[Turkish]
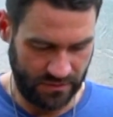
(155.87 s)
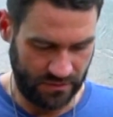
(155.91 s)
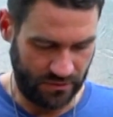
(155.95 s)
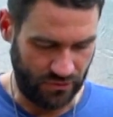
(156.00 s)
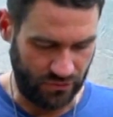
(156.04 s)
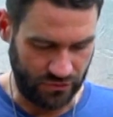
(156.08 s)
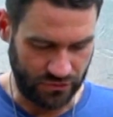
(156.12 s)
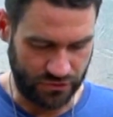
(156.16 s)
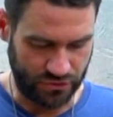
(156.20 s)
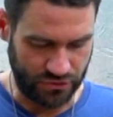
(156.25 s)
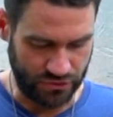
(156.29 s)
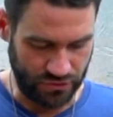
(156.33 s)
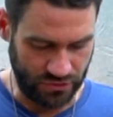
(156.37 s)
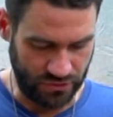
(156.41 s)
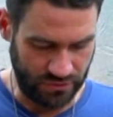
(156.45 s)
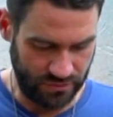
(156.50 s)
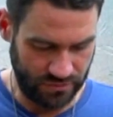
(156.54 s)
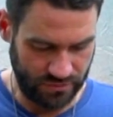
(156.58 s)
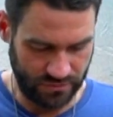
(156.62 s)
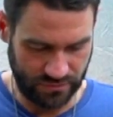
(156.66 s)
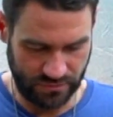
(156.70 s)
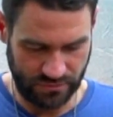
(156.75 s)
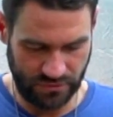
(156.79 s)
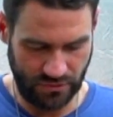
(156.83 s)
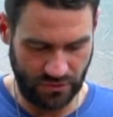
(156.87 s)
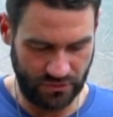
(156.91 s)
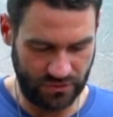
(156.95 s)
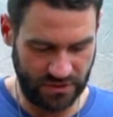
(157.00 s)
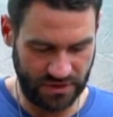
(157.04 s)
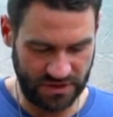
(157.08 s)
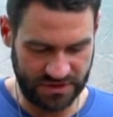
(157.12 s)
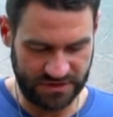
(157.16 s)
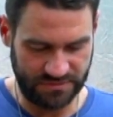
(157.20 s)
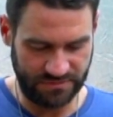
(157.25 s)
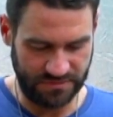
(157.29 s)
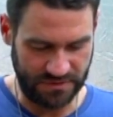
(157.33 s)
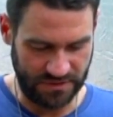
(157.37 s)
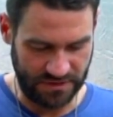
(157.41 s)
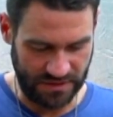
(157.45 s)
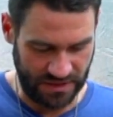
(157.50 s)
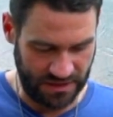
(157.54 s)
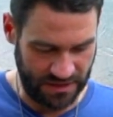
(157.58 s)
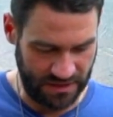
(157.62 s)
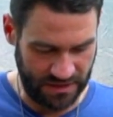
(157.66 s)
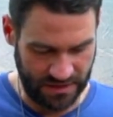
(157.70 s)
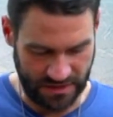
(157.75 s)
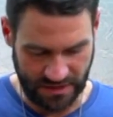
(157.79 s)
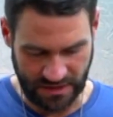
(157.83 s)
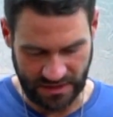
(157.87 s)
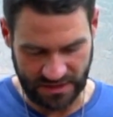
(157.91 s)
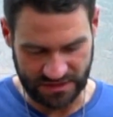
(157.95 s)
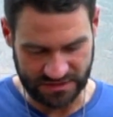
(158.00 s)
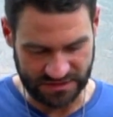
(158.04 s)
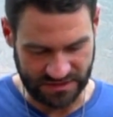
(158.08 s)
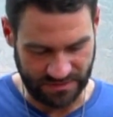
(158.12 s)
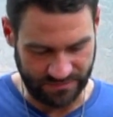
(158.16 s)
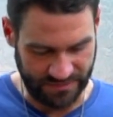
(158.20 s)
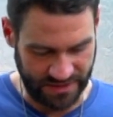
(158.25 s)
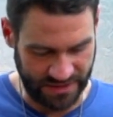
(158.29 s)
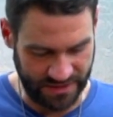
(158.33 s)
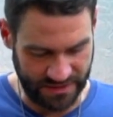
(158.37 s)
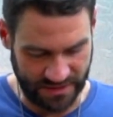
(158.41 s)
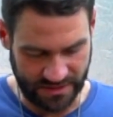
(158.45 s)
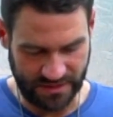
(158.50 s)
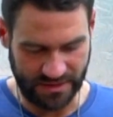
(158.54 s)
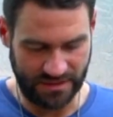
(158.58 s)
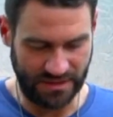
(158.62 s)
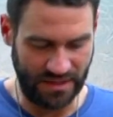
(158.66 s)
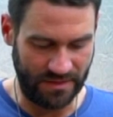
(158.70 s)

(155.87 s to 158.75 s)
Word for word: Olsun. Kötü espri de her zaman